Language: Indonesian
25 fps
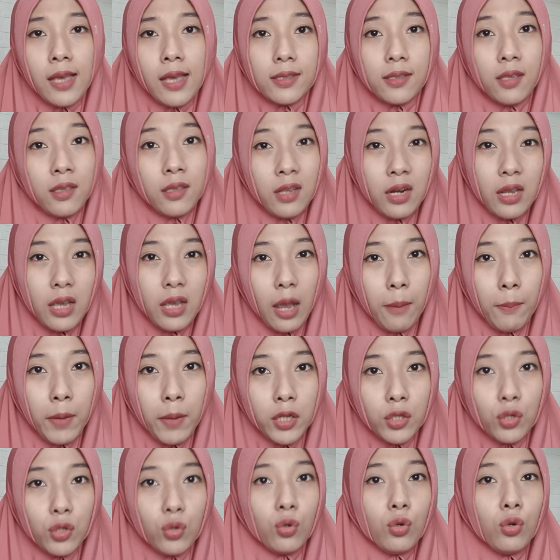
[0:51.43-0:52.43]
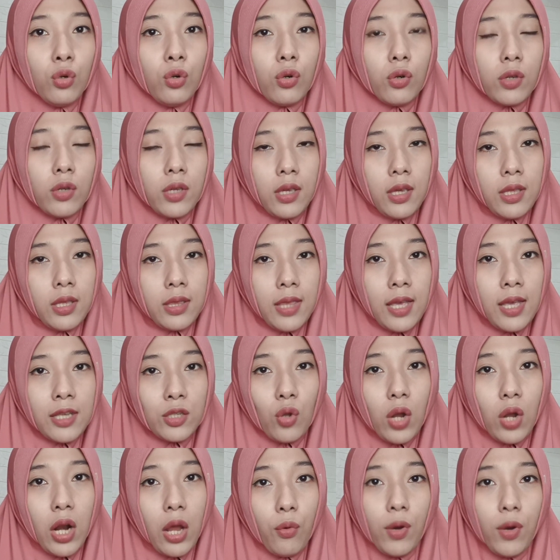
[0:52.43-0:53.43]
setrika baju kita
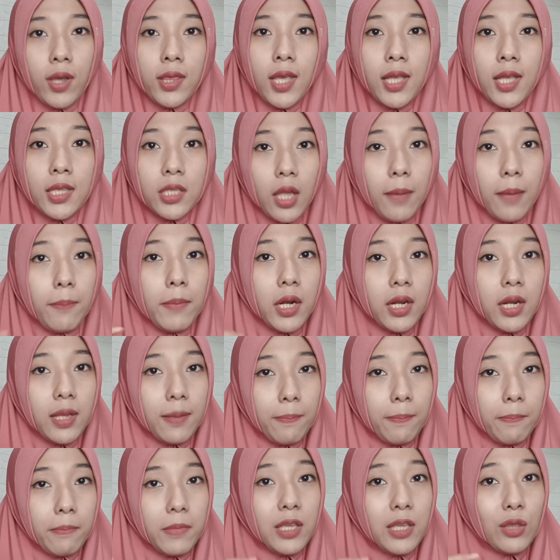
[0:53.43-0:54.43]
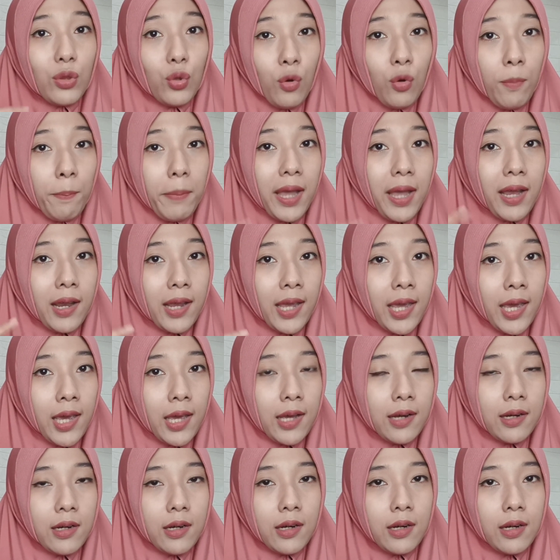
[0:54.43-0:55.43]
solawatan sambil hitung
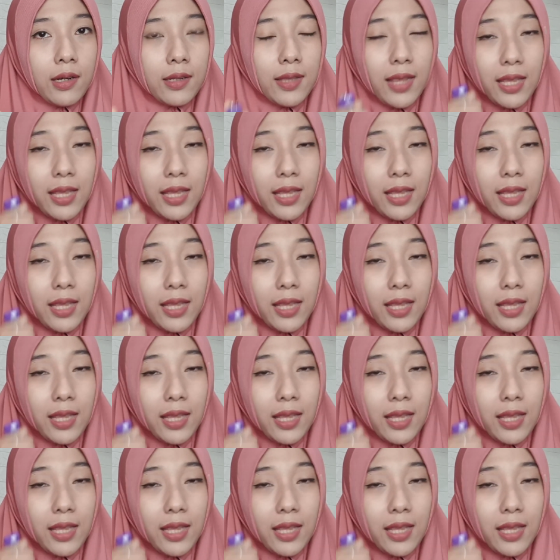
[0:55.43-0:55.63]
pakai uh, eh,